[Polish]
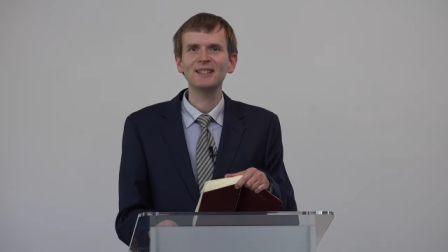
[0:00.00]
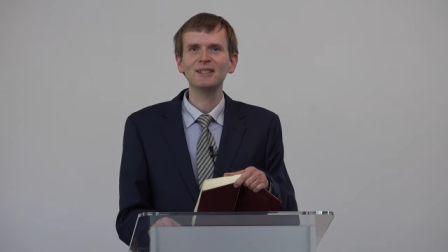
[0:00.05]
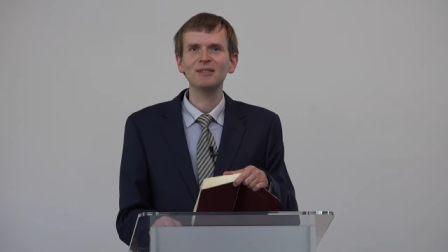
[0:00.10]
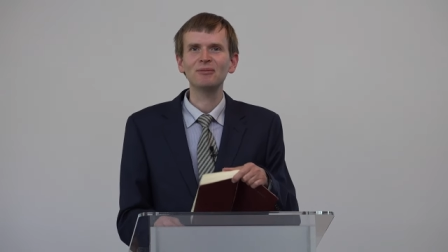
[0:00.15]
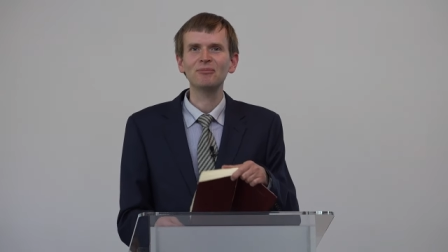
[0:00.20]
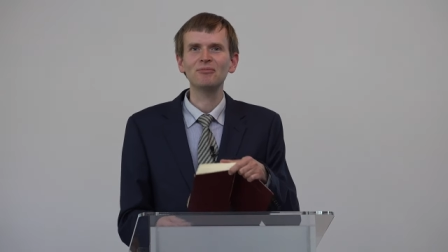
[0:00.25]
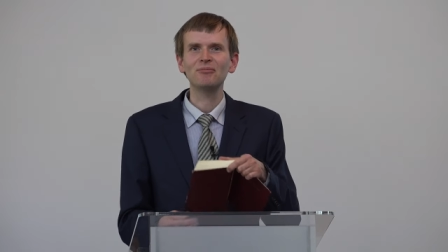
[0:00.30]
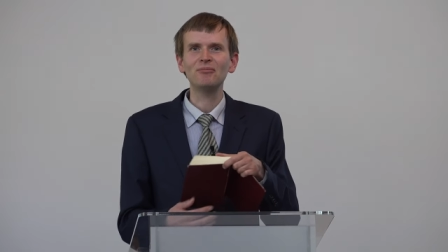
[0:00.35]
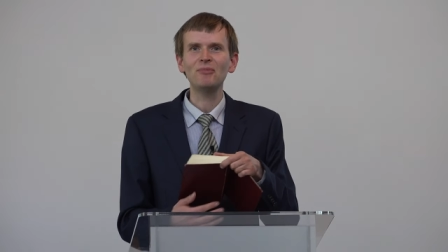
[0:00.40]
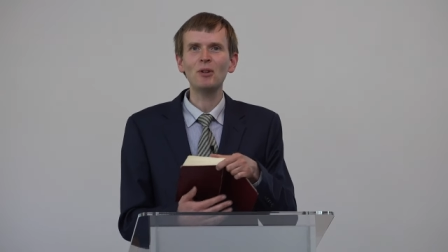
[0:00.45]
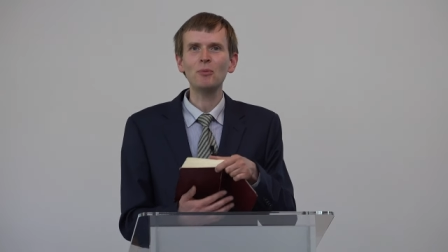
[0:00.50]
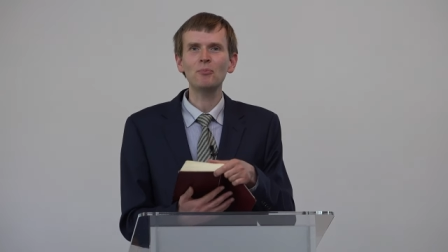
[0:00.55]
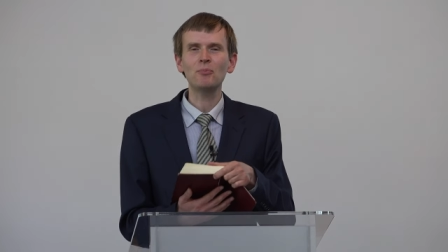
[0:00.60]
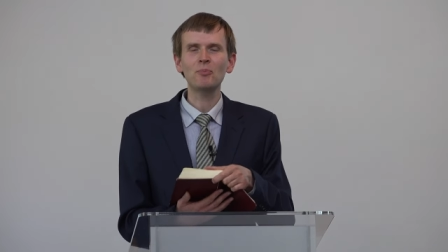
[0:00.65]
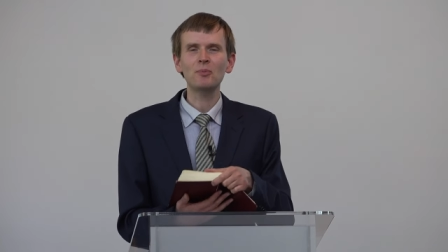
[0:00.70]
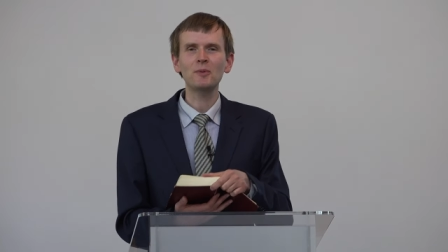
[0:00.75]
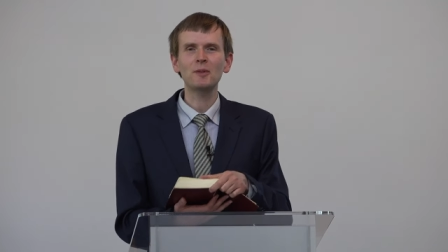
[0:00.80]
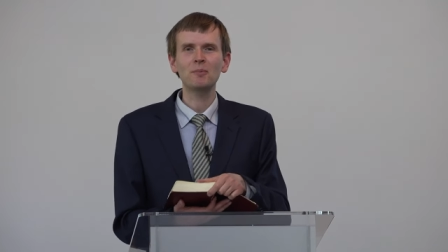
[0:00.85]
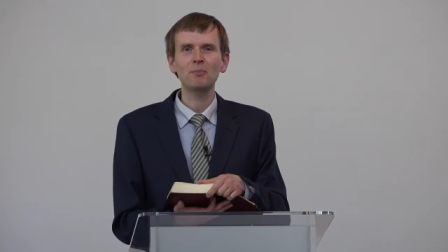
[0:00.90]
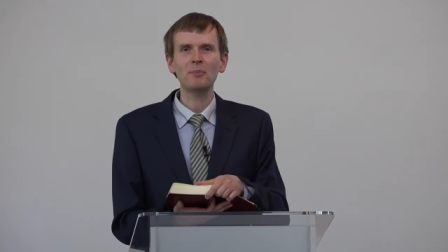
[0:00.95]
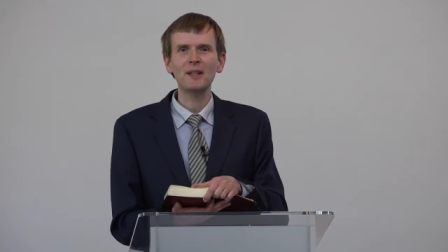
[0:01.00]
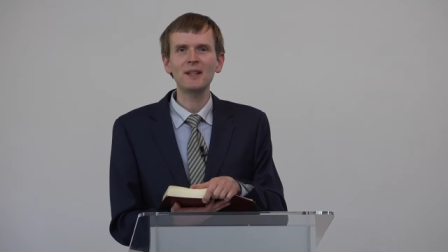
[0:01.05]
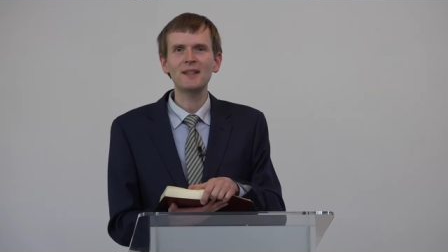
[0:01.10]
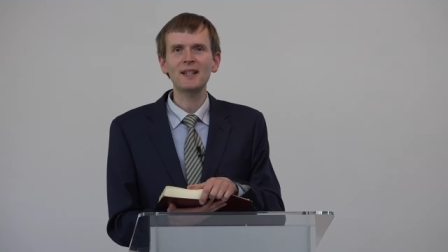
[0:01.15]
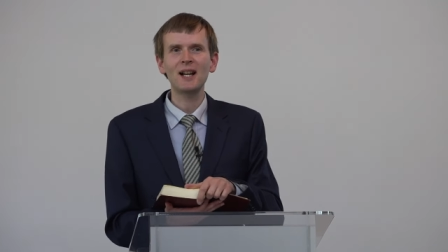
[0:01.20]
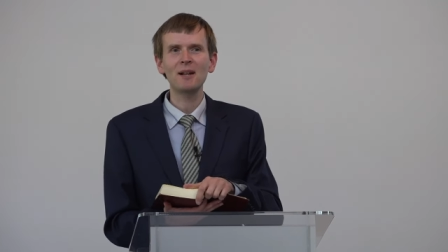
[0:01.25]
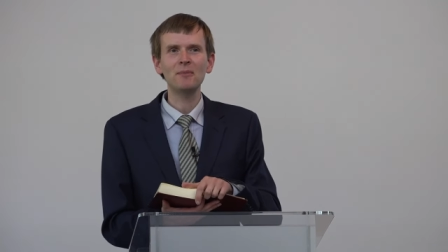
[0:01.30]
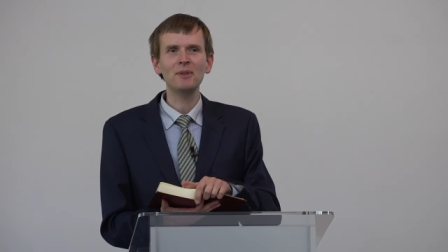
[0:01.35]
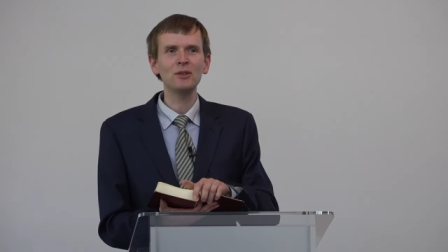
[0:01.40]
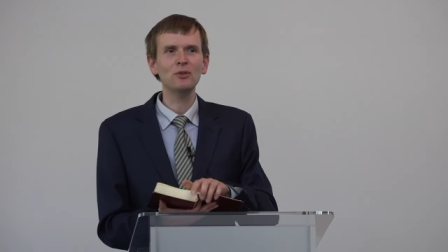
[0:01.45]
y, no,
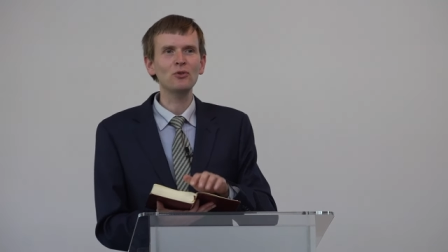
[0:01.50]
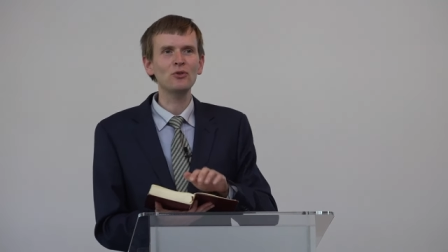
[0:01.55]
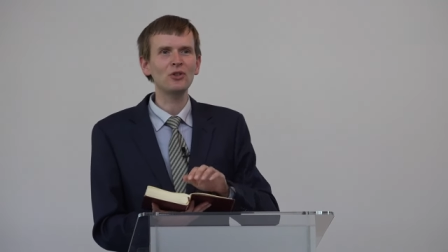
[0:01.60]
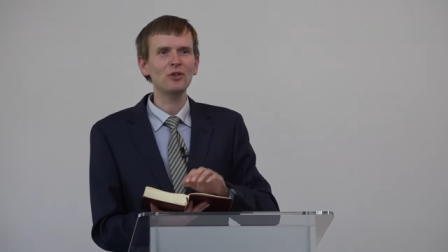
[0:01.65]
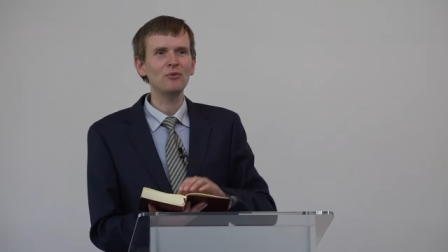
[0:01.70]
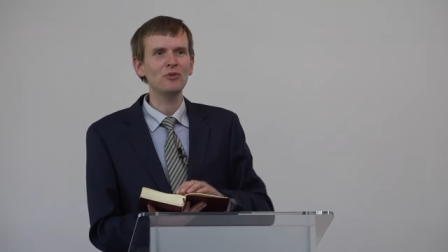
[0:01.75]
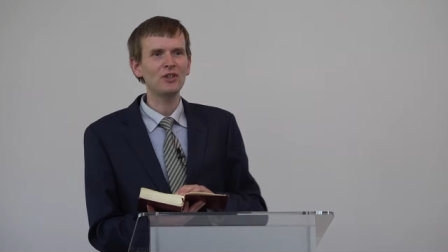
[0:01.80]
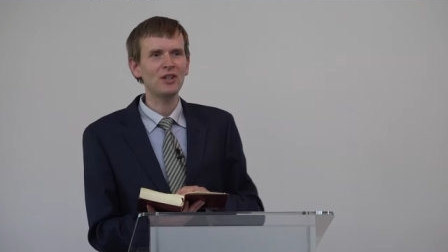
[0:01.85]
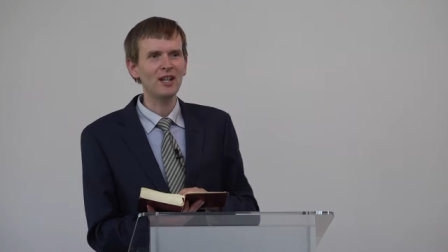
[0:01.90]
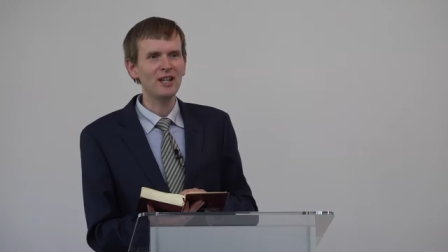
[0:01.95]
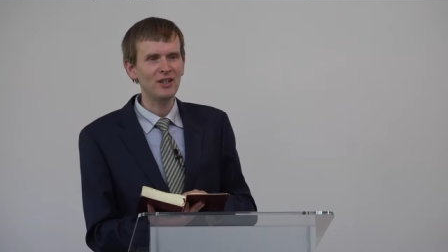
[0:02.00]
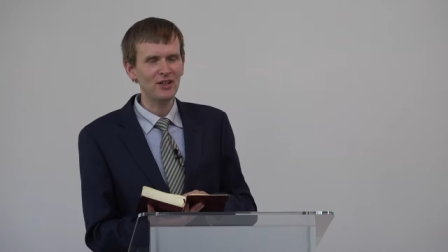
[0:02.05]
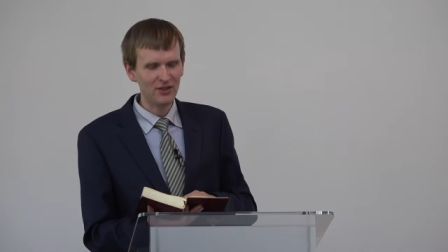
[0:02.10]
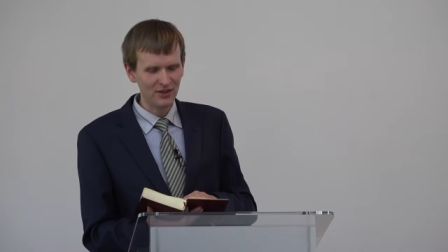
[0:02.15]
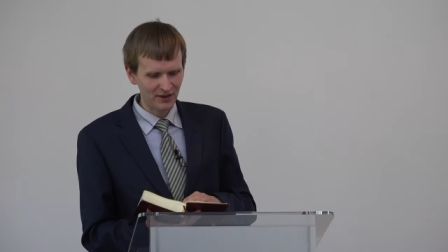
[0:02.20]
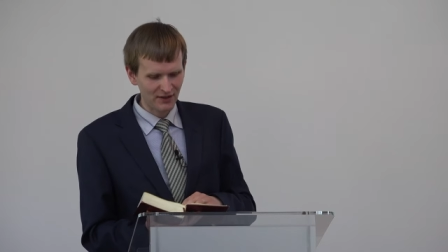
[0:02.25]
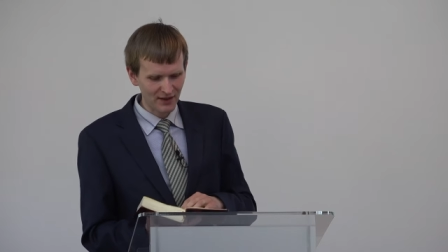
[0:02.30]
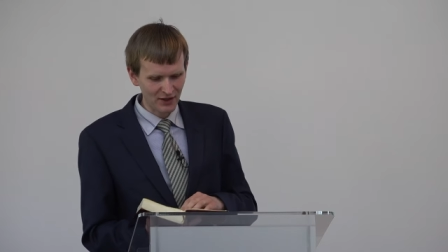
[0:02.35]
spędzamy dużą część